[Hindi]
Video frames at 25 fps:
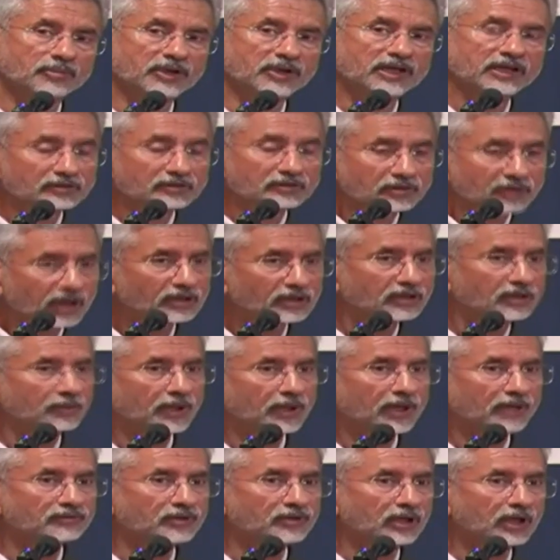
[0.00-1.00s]
हम पे इतना
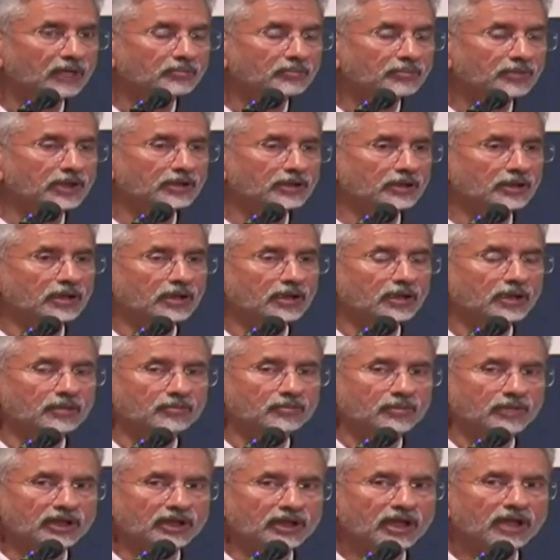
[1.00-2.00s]
दबाव था पर
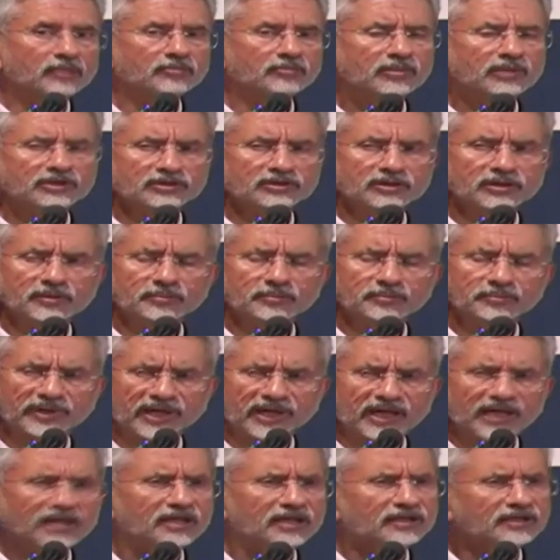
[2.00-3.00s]
प्रधानमंत्री
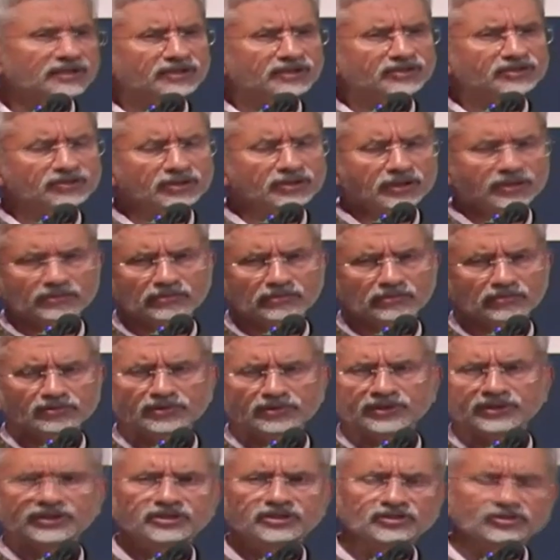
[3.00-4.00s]
पहले दिन से
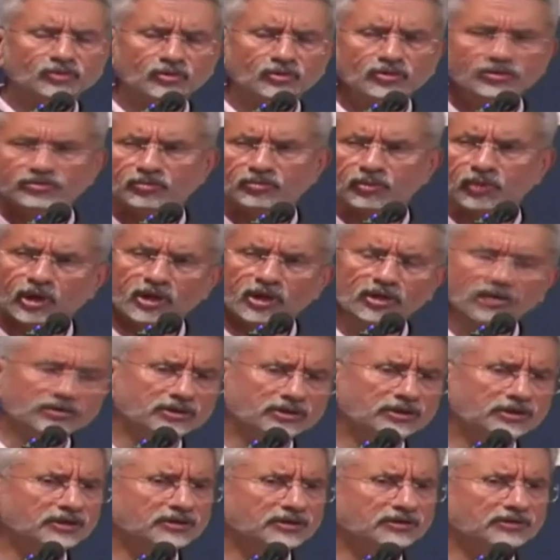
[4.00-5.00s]
उनकी सोच
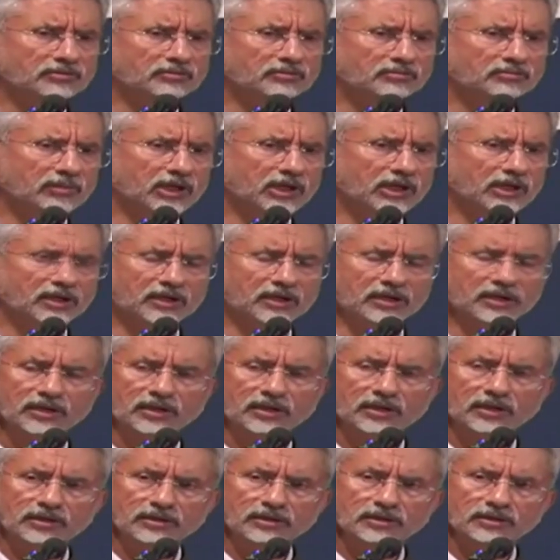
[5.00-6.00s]
बहुत ही माने
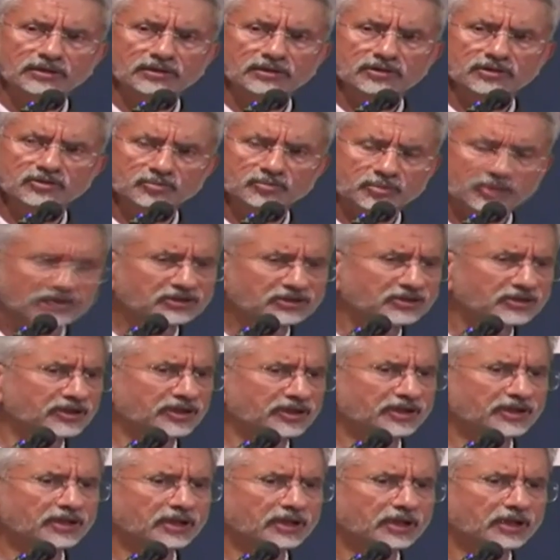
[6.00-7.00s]
स्पष्ट
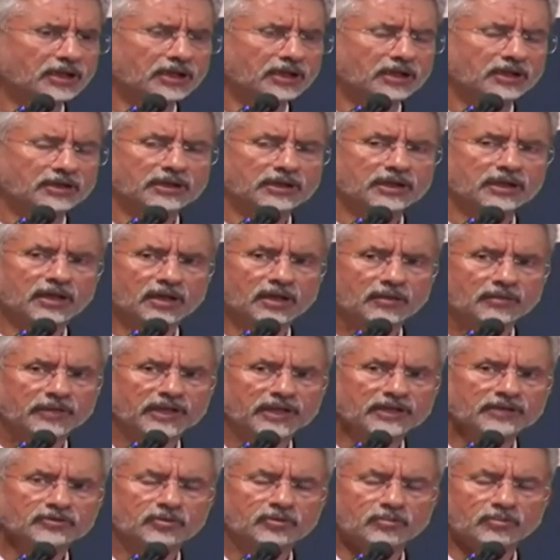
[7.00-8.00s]
थी कि
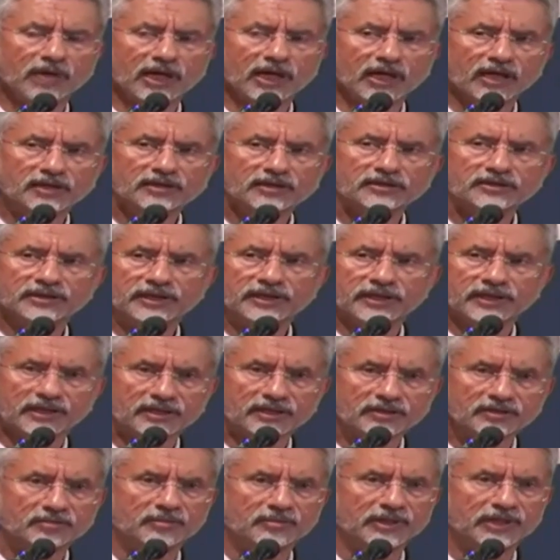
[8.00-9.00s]
हमें जो भारत के
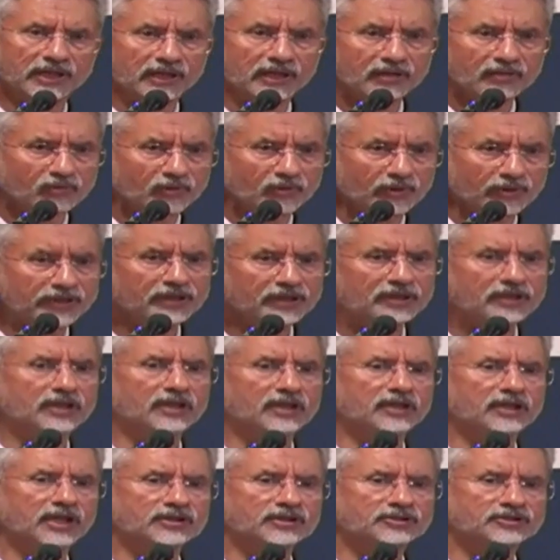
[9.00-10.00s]
हित में है वो ही
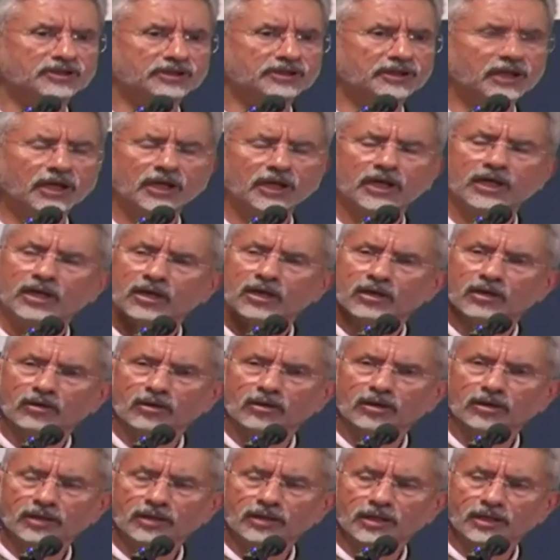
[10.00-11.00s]
करना चाहिए
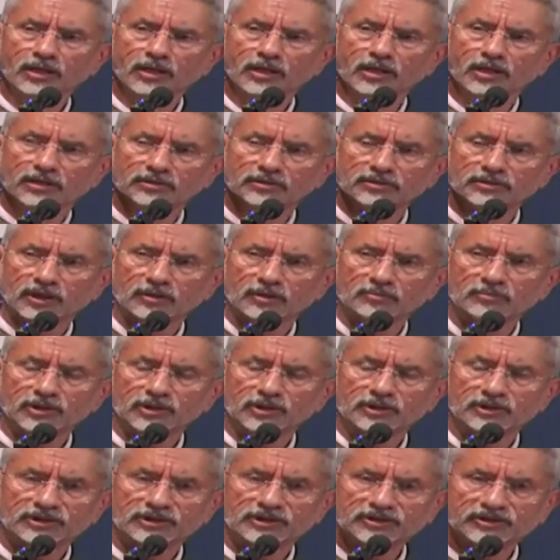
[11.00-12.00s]
और
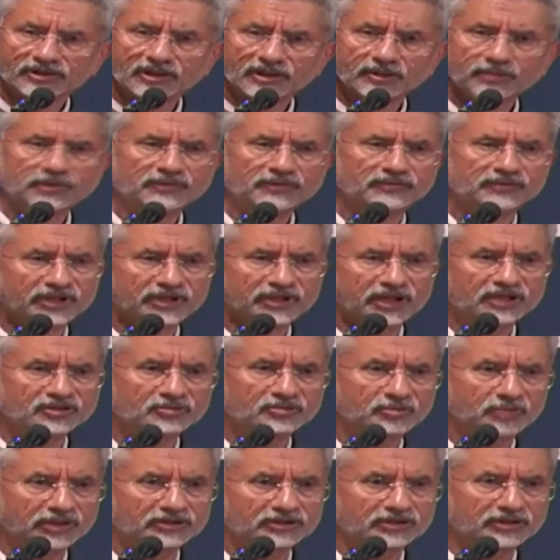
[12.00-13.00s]
जब किसी भी
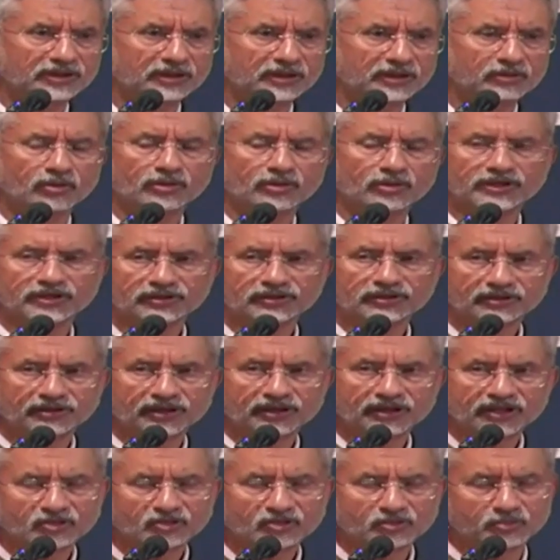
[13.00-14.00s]
विदेश मंत्री को
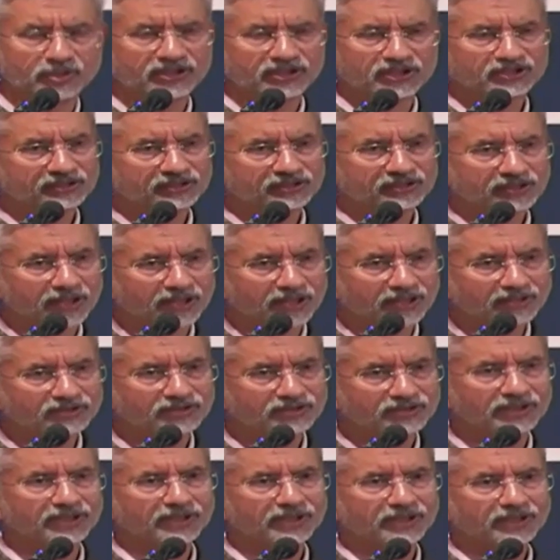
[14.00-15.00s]
इतनी स्पष्टता
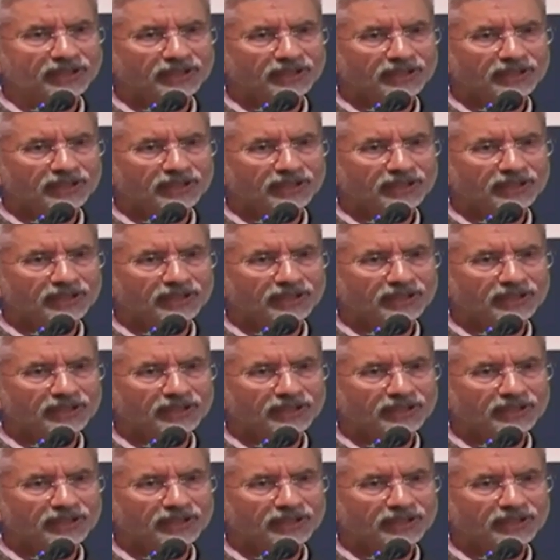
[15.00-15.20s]
से